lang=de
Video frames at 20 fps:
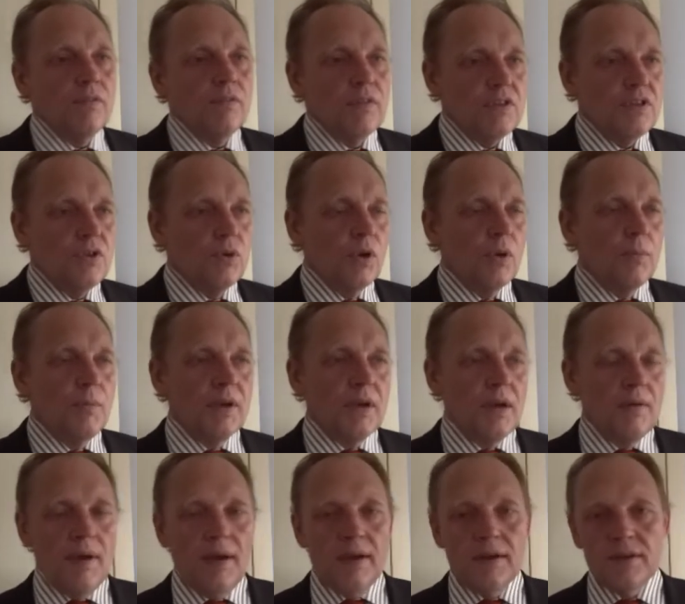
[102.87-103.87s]
Wenn es junge
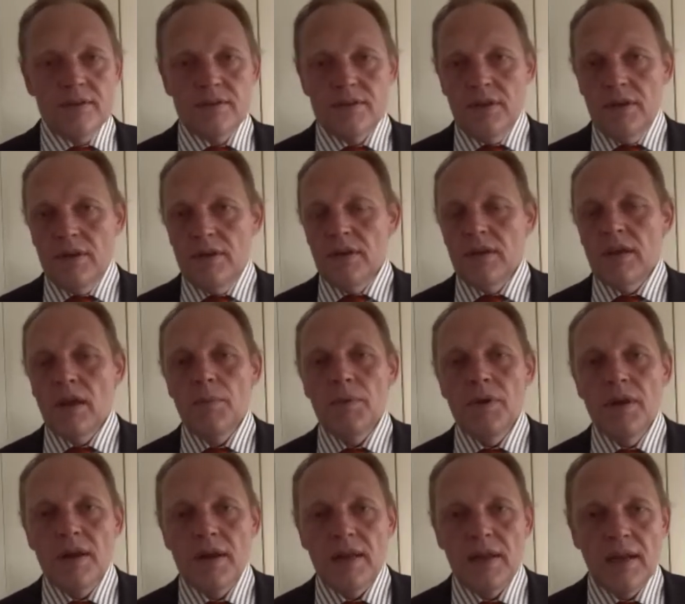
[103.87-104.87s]
Mitarbeiter sind, ich habe
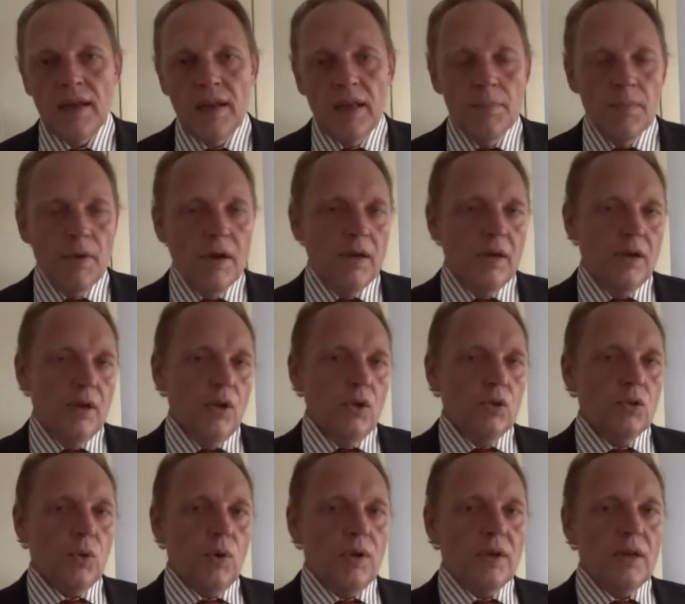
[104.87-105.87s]
in der Regel
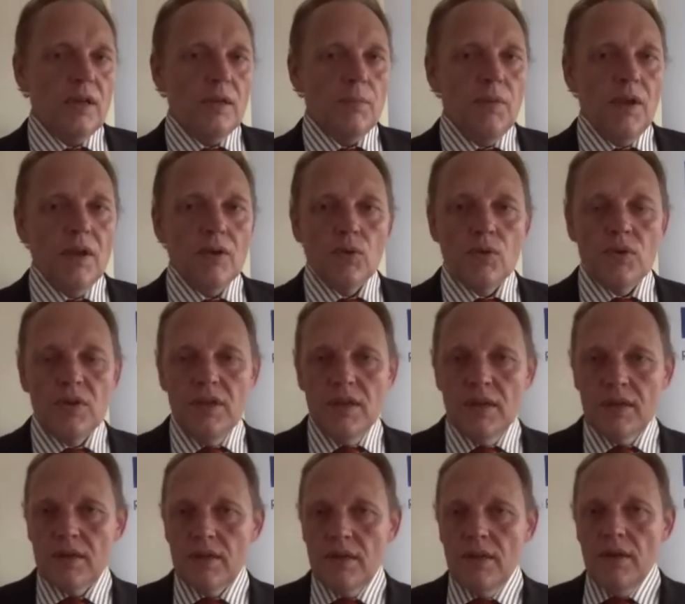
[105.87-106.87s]
immer deutlich mehr
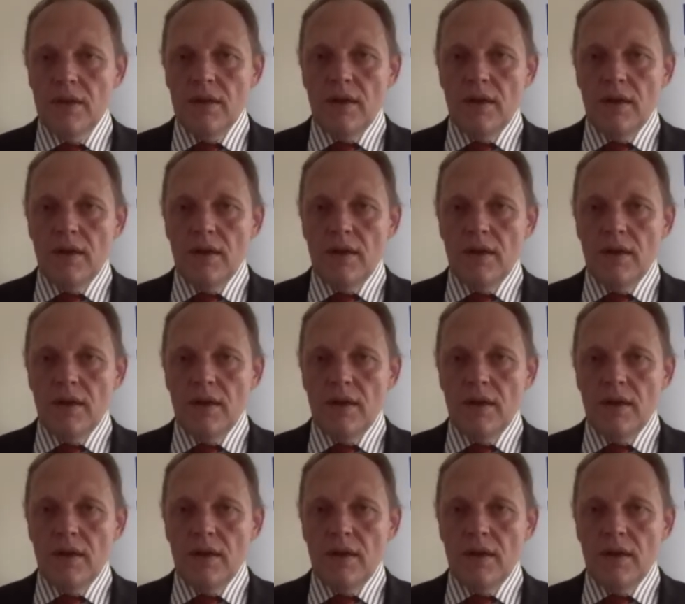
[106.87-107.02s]
dotiert,